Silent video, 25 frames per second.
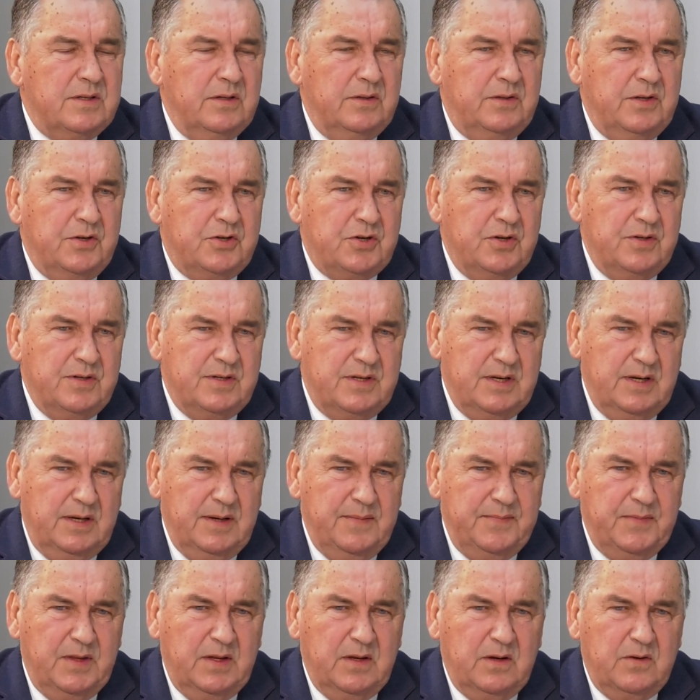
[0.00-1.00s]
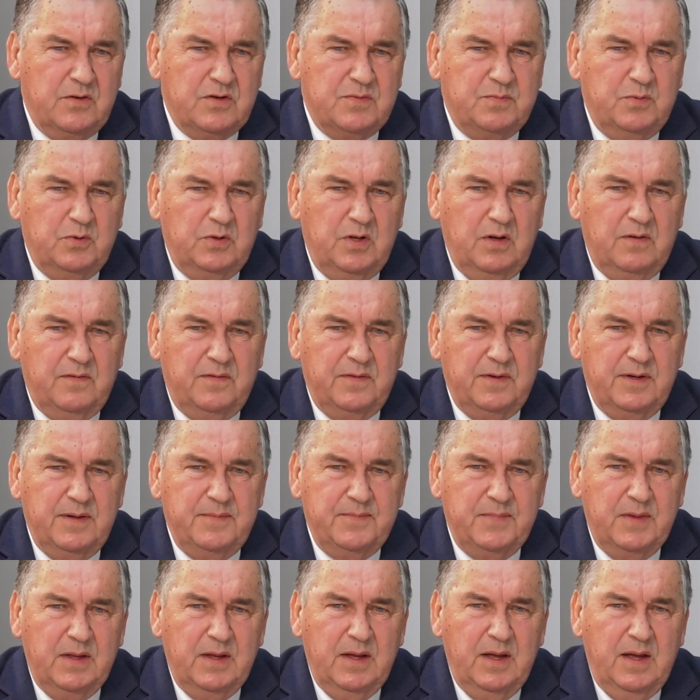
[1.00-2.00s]
dotyczące rozbudowy
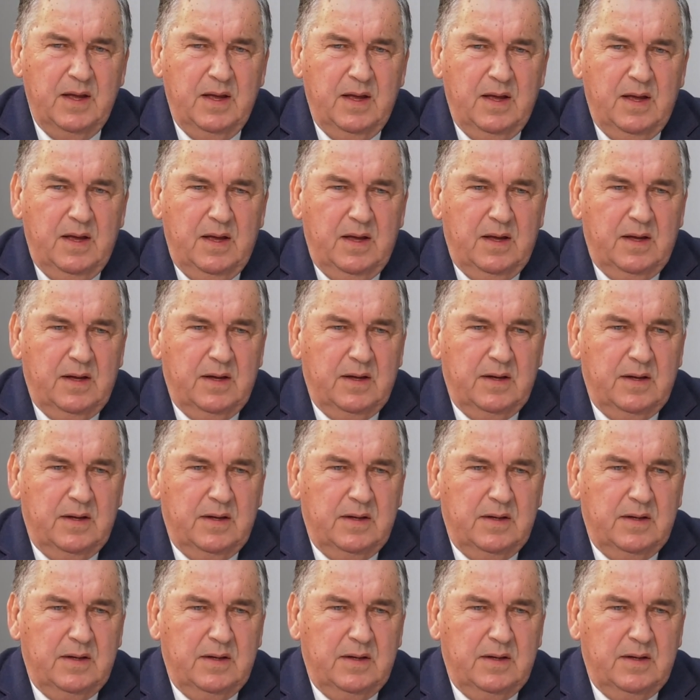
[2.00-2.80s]
E,